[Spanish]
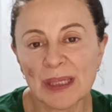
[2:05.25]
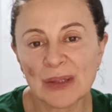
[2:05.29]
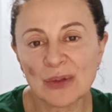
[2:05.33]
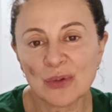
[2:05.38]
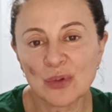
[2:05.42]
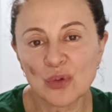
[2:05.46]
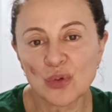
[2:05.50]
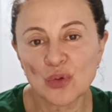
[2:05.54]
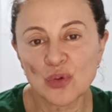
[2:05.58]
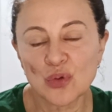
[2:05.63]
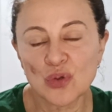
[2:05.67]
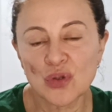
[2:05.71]

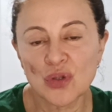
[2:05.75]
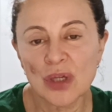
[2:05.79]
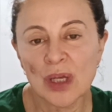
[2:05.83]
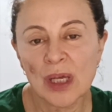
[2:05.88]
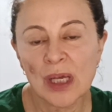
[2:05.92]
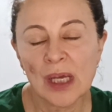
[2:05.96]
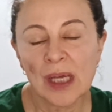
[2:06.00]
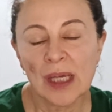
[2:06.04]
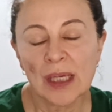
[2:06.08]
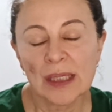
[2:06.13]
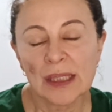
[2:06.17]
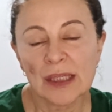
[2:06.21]
menos
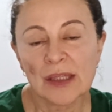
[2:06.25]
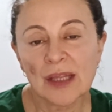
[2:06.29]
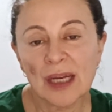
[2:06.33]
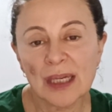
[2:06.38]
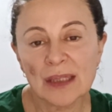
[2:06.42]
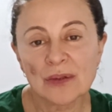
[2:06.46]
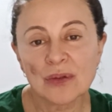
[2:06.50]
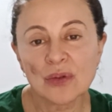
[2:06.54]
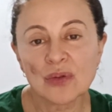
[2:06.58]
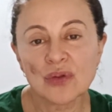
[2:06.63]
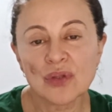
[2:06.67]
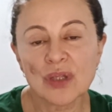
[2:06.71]

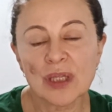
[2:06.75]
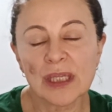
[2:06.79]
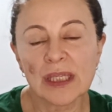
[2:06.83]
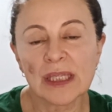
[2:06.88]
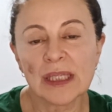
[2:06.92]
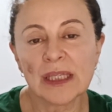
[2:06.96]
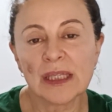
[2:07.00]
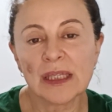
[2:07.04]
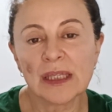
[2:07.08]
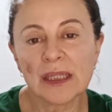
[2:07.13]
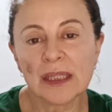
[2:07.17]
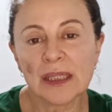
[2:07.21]
hidratos
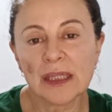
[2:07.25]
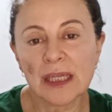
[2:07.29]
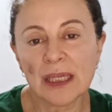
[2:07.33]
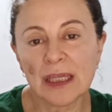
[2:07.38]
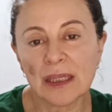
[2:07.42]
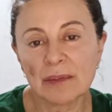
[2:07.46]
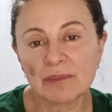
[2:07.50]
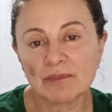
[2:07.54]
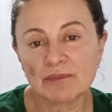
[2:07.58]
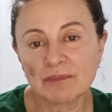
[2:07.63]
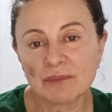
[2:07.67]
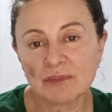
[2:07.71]
y
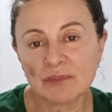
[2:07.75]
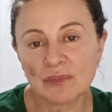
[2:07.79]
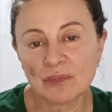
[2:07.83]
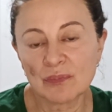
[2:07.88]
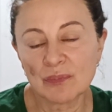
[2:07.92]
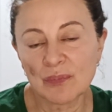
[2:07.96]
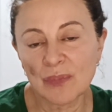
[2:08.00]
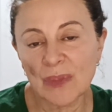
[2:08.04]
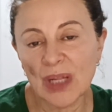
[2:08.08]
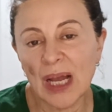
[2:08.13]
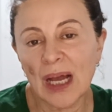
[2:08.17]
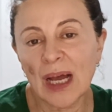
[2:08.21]
mm,
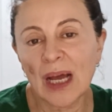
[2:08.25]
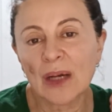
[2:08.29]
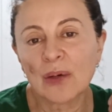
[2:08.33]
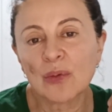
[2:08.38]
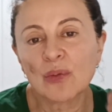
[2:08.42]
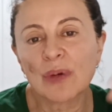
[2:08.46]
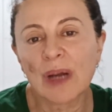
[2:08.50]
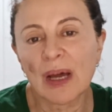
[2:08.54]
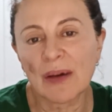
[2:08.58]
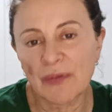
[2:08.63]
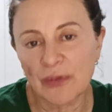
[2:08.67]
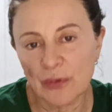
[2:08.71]

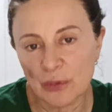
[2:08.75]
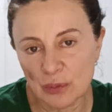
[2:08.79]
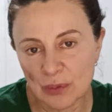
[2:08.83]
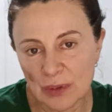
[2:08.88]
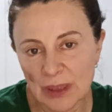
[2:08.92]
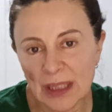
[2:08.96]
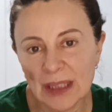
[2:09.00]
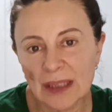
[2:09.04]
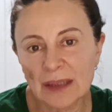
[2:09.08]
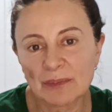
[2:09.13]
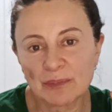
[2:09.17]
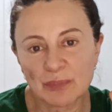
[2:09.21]
alguna
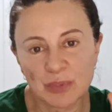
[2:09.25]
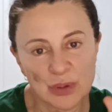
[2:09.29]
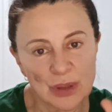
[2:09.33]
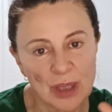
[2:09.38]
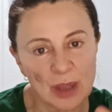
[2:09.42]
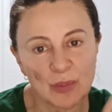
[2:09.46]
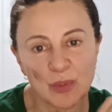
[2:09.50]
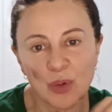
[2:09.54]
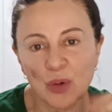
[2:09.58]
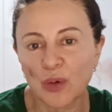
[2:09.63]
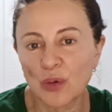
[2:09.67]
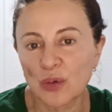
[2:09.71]
fruta, pues a
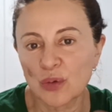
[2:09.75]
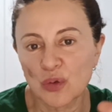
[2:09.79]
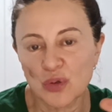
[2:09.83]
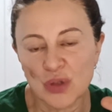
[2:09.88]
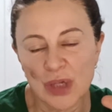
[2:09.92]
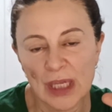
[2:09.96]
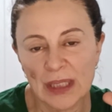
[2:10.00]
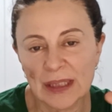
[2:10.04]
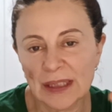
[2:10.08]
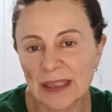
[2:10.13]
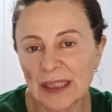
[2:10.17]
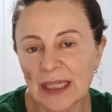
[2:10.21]
lo mejor
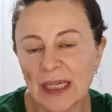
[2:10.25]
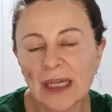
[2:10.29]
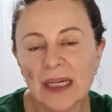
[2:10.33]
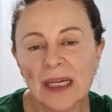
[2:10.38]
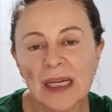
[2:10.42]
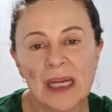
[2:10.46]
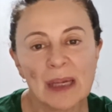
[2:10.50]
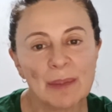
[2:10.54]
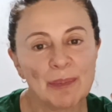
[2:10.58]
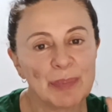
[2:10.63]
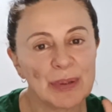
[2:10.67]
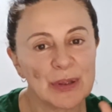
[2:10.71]
dos al día,
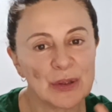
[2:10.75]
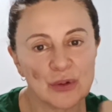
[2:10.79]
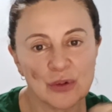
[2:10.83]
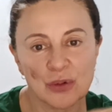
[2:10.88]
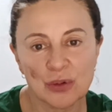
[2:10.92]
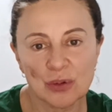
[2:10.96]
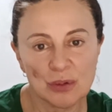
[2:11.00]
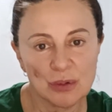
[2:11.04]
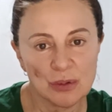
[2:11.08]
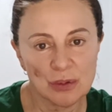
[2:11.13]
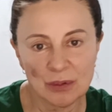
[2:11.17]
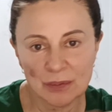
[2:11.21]

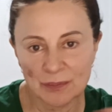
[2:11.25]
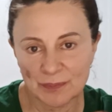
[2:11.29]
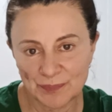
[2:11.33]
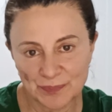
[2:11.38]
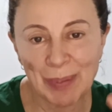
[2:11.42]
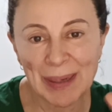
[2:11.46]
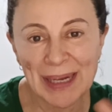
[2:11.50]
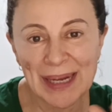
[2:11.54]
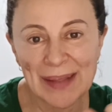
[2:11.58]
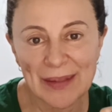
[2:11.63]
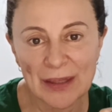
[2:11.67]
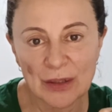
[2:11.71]
pero
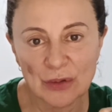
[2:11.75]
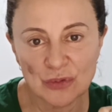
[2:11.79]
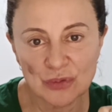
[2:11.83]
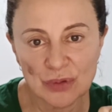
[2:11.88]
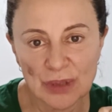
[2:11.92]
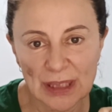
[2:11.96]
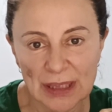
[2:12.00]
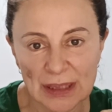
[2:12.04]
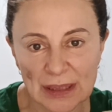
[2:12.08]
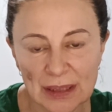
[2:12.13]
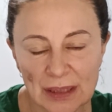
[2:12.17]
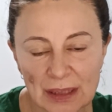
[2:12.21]
para de
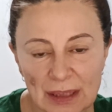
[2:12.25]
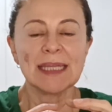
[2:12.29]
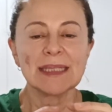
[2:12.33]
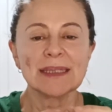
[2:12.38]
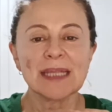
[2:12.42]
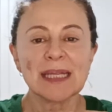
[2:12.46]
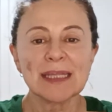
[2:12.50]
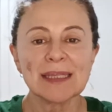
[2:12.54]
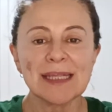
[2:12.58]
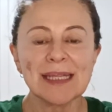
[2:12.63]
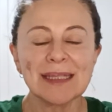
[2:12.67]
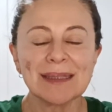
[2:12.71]
contar.
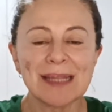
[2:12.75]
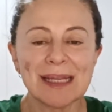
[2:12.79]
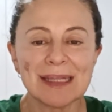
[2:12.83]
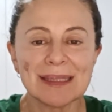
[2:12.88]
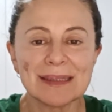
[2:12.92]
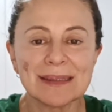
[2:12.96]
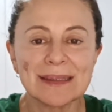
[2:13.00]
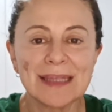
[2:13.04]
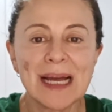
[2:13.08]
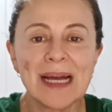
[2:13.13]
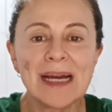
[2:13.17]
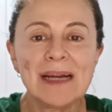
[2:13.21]
Estas
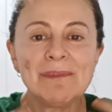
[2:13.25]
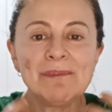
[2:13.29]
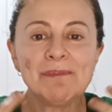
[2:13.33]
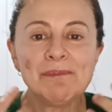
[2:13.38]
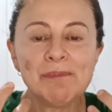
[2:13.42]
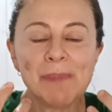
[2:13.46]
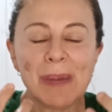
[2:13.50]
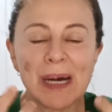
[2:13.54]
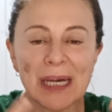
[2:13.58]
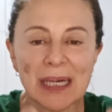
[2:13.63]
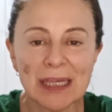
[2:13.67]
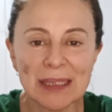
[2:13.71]
dietas
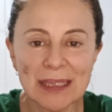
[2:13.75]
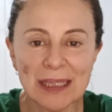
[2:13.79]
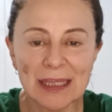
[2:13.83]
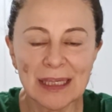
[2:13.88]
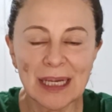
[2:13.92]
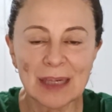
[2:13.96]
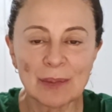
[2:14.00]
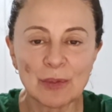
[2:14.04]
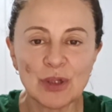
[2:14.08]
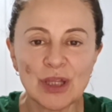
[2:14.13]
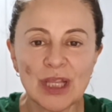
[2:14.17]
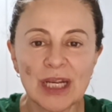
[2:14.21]
tan bajas en
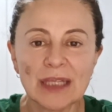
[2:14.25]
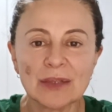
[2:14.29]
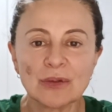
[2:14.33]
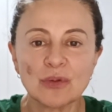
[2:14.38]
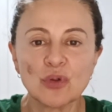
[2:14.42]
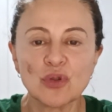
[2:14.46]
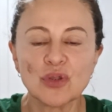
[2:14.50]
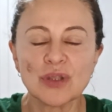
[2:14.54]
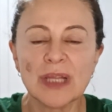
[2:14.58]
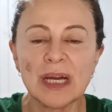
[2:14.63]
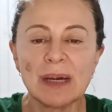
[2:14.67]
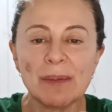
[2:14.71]

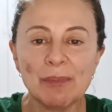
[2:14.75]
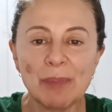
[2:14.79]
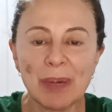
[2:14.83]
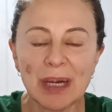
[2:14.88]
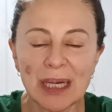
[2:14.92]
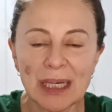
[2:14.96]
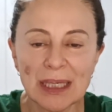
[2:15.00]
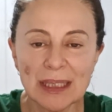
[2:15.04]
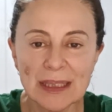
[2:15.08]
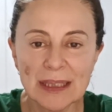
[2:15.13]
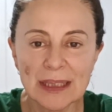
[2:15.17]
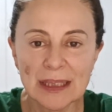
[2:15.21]
carbohidratos, tan
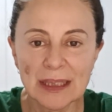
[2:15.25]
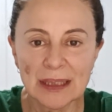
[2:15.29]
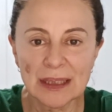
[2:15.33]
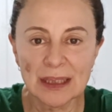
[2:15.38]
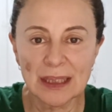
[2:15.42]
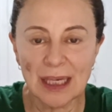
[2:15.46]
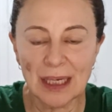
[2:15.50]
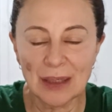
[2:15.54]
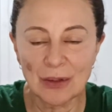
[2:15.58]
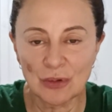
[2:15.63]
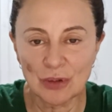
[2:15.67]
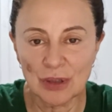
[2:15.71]
bajas
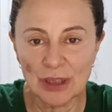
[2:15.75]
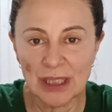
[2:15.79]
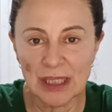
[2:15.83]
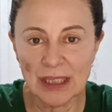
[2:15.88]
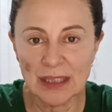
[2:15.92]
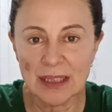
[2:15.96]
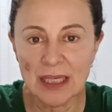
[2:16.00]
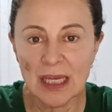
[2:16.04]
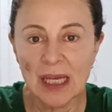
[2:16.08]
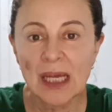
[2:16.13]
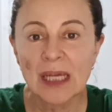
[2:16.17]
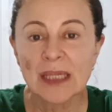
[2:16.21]
en
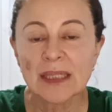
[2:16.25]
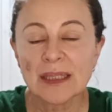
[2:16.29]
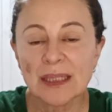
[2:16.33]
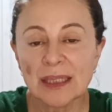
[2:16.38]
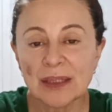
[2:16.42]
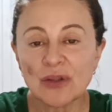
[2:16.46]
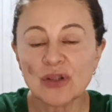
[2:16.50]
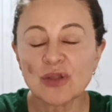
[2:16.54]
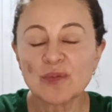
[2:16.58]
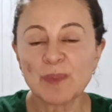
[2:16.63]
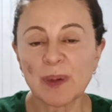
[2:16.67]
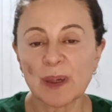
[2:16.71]
calorías, sí
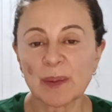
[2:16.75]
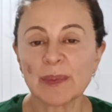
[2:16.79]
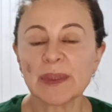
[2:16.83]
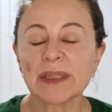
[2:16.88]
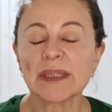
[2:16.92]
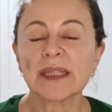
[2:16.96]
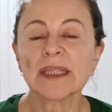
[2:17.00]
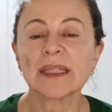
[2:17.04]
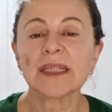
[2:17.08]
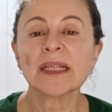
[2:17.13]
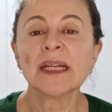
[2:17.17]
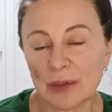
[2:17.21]
nos
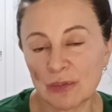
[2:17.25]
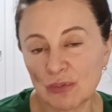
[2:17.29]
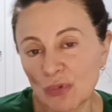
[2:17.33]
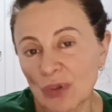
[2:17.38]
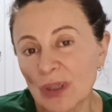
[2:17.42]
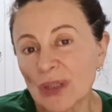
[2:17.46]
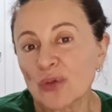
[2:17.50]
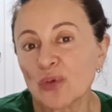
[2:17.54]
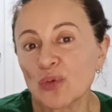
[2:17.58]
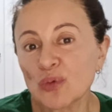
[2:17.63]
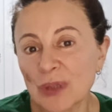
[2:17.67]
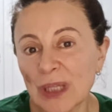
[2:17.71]
permiten un
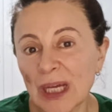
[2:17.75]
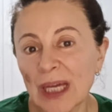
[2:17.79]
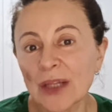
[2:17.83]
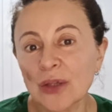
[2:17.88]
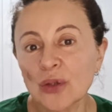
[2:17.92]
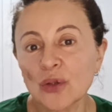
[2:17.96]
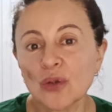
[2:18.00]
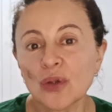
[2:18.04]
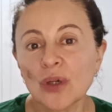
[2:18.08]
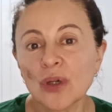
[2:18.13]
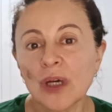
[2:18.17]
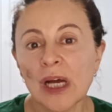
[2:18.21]

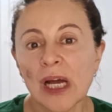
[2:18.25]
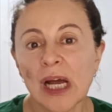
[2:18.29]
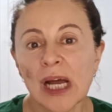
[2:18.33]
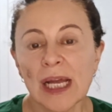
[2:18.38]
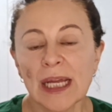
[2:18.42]
resultado